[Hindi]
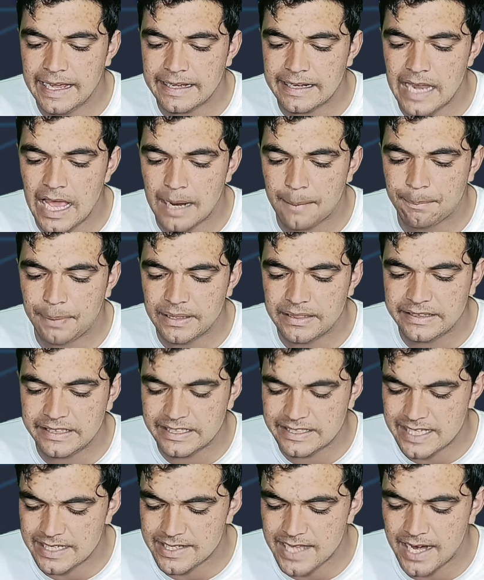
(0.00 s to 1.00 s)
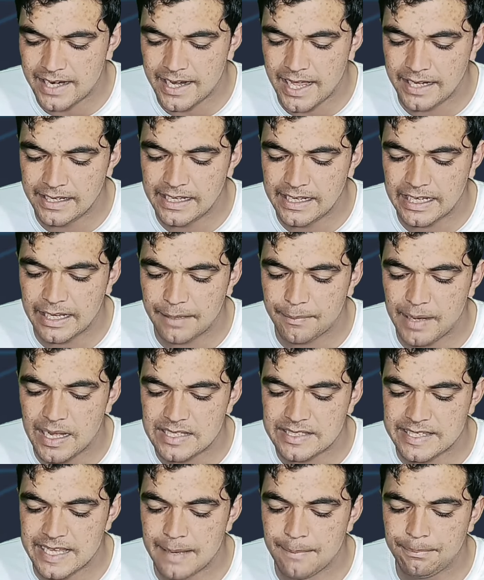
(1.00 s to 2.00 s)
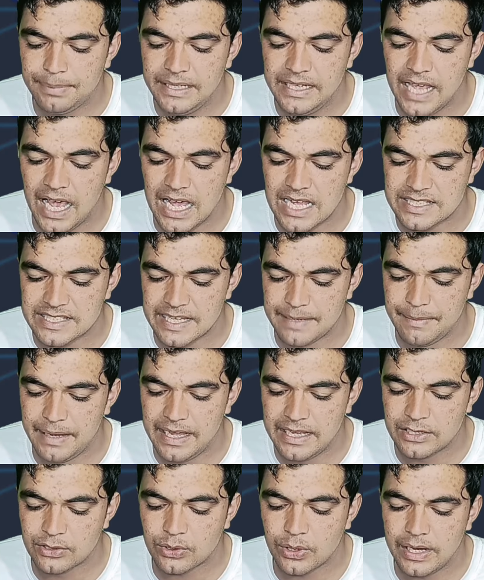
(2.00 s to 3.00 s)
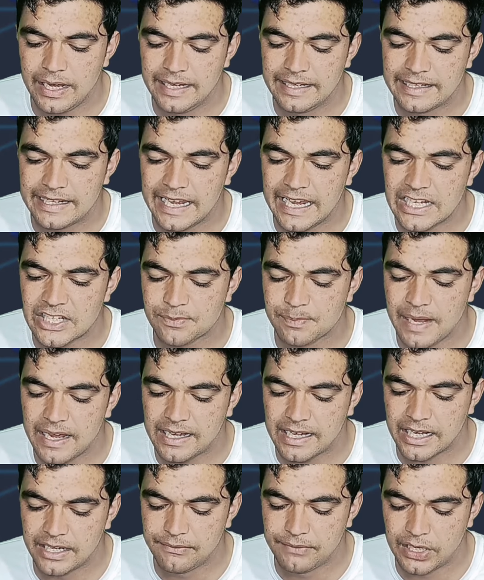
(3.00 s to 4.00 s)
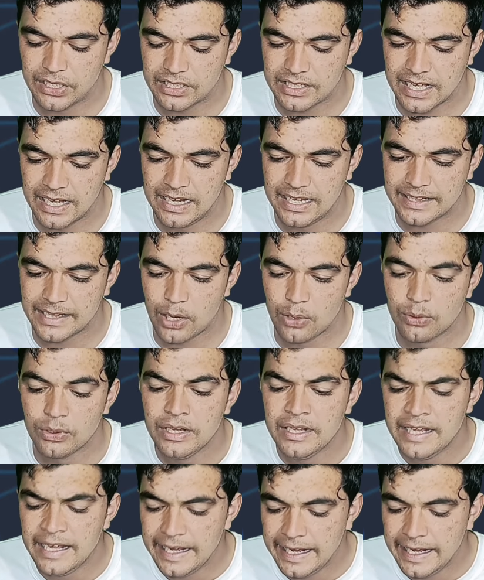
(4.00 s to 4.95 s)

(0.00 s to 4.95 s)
एक लाख बत्तीस हजार डालने के बाद सैंपली यहाँ से मैं इनको इनकेश में कन्वर्ट कर लेता हूँ